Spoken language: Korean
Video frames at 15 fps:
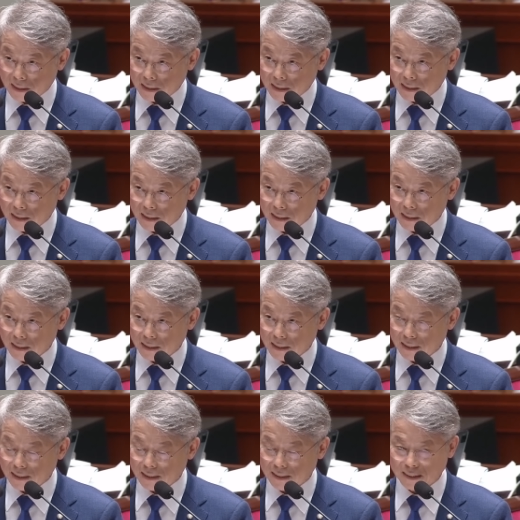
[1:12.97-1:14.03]
발마,
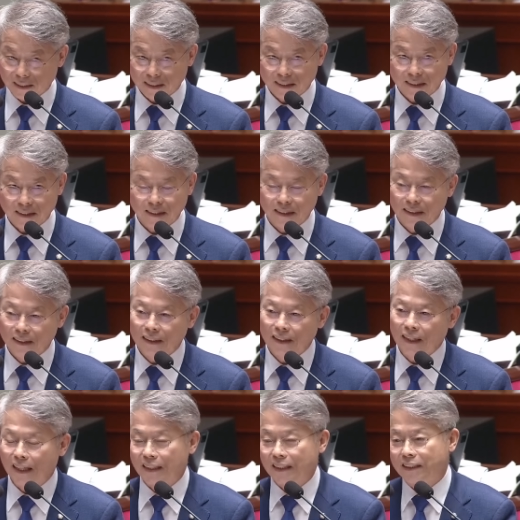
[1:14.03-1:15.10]
발맞춰서 일하는 단체로 알고
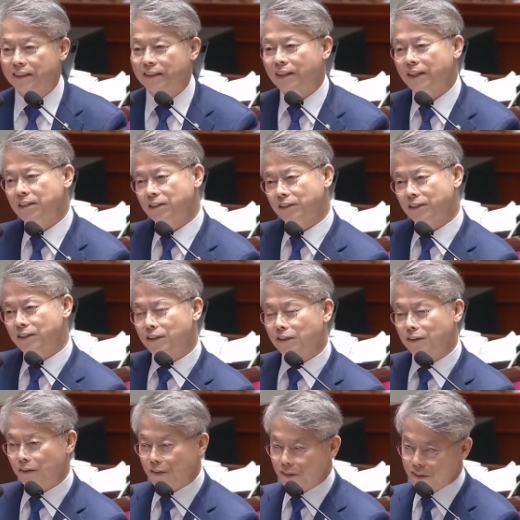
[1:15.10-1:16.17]
있습니다. 아니 그렇게
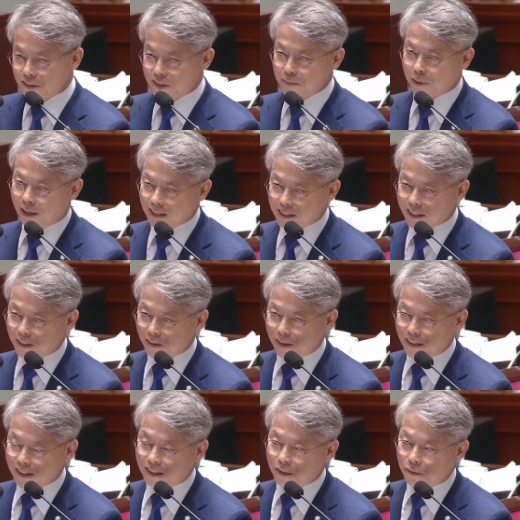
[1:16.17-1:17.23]
정치적 언어를 쓰지 마시라고
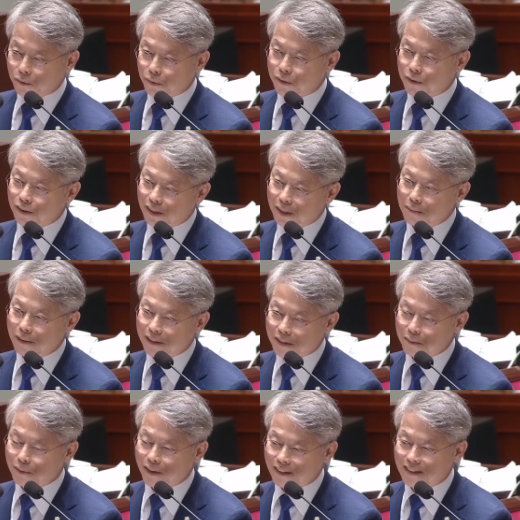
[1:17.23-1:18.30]
아니 하니까 팩트를 말하는
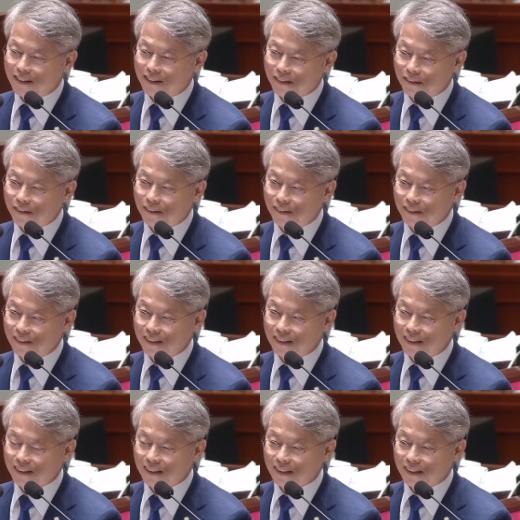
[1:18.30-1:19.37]
말씀을 거예요. 하세요. 네.
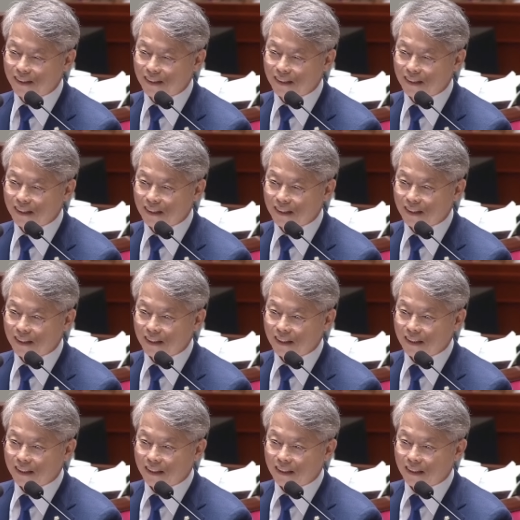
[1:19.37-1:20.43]
의원님은 질문하시고 제가
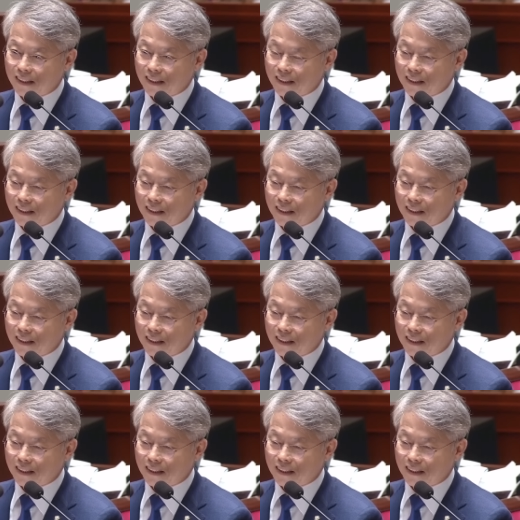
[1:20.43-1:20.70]
답을 드리면